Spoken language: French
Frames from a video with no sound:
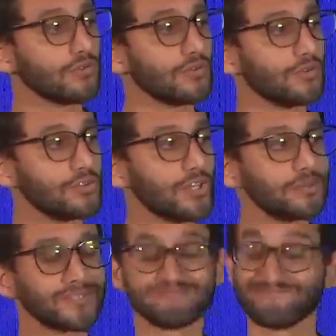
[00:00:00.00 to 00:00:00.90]
Photoshop,
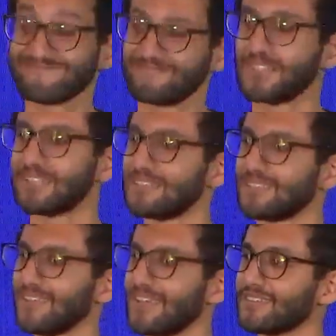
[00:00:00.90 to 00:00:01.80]

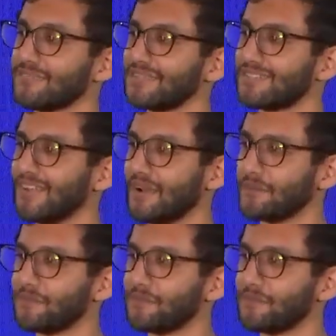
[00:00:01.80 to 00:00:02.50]
c'est assez facile.